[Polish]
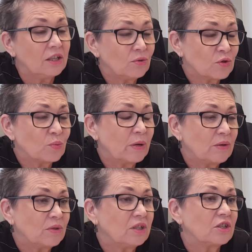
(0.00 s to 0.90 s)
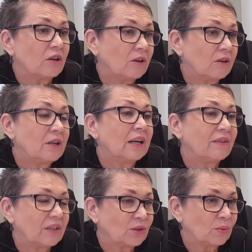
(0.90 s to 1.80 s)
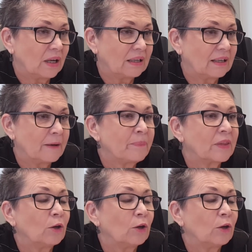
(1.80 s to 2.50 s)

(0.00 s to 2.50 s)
i uzupełnić o ewentualne